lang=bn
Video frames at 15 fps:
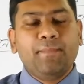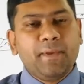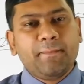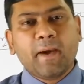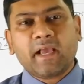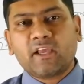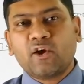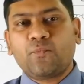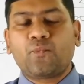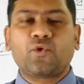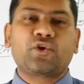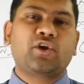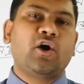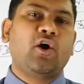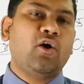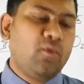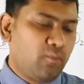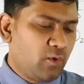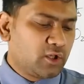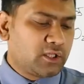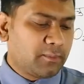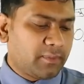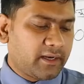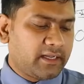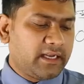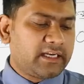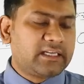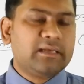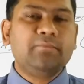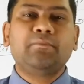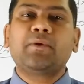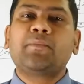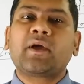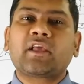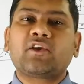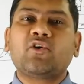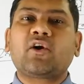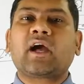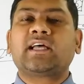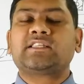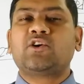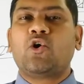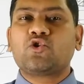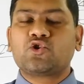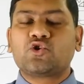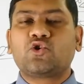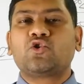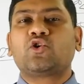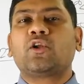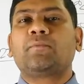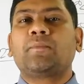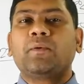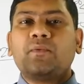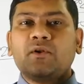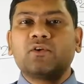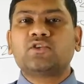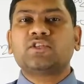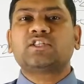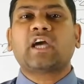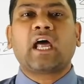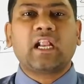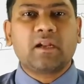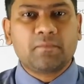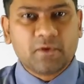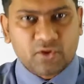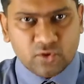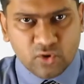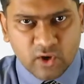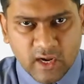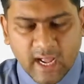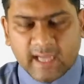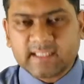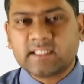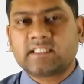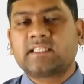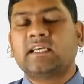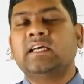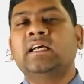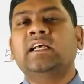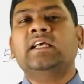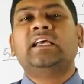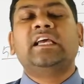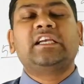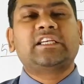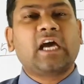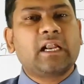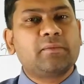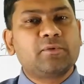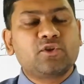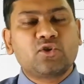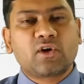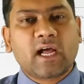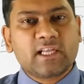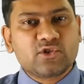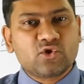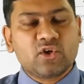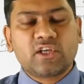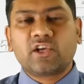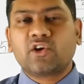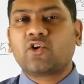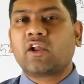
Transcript: বিপাকীয় প্রক্রিয়াও বলতে পারে এটি বিপাকীয় কাজে অংশগ্রহণ করে বিভিন্ন যে শারীরবৃত্তীয় কাজ আছে এই শারীরবৃত্তীয় কাজগুলি কি